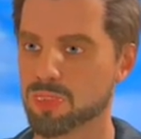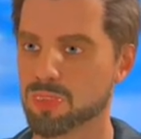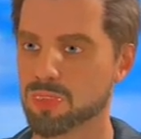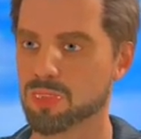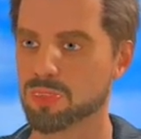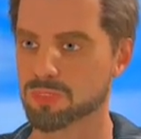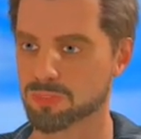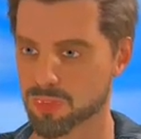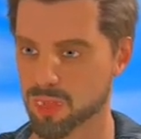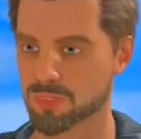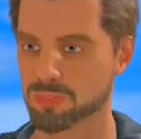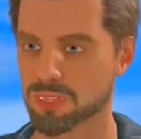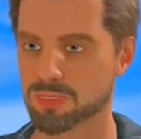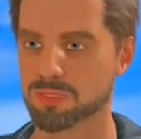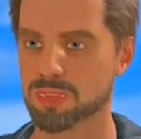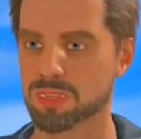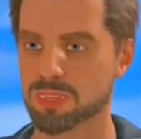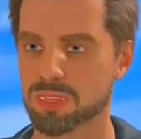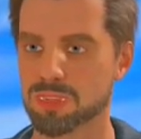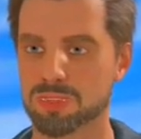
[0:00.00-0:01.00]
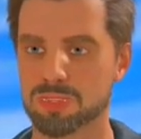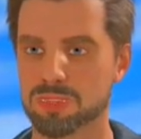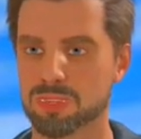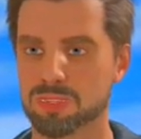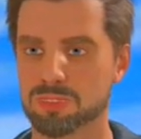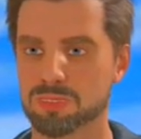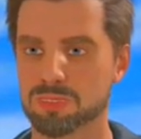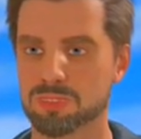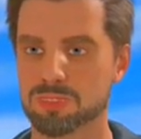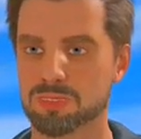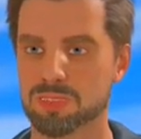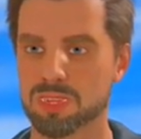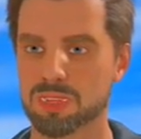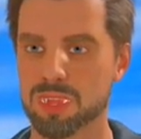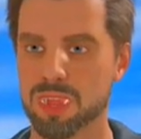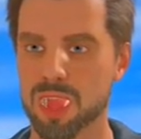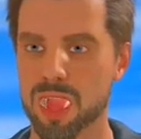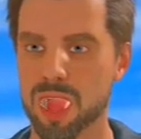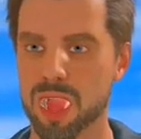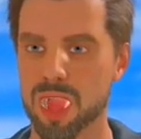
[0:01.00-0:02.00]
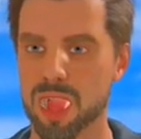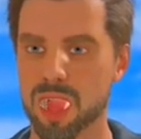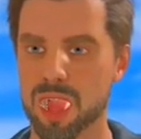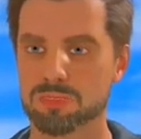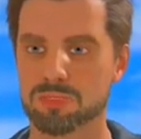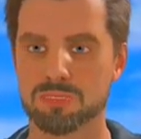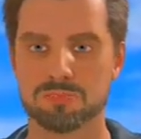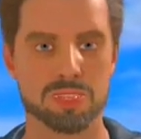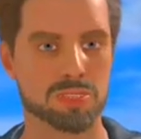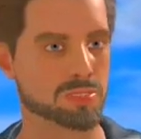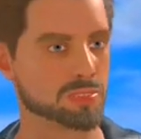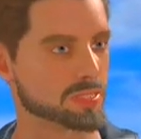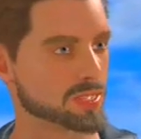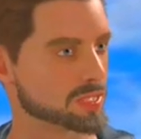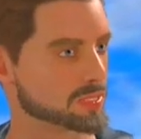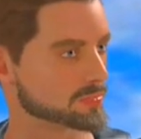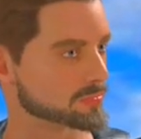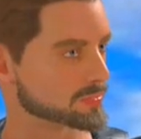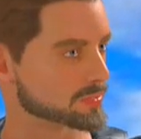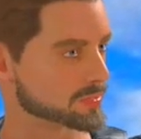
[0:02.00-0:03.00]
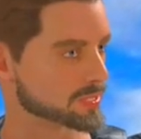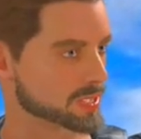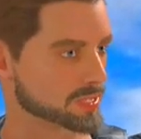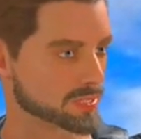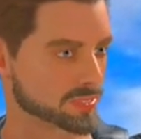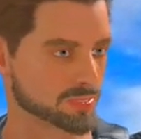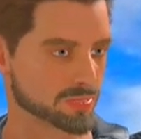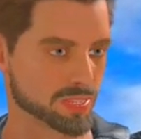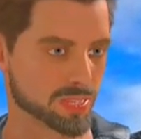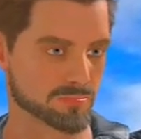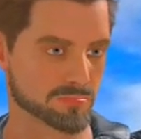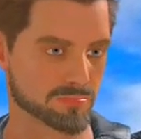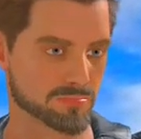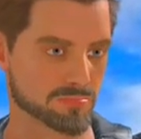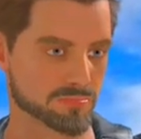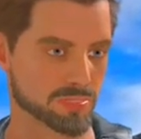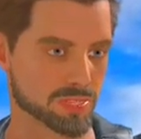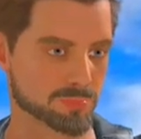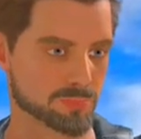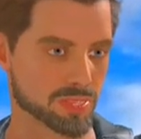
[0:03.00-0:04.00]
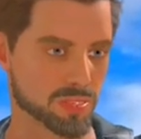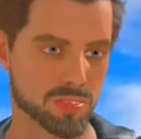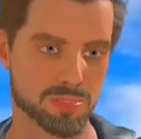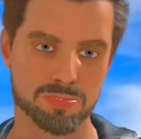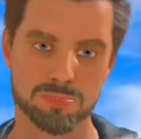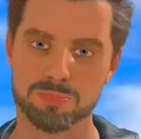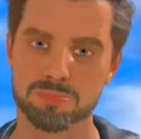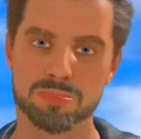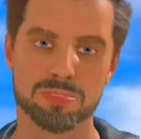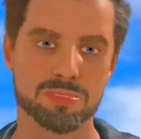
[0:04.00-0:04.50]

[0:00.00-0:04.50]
متغذيا بكلام الإيمان وبالتعليم الصحيح الذي تتبعه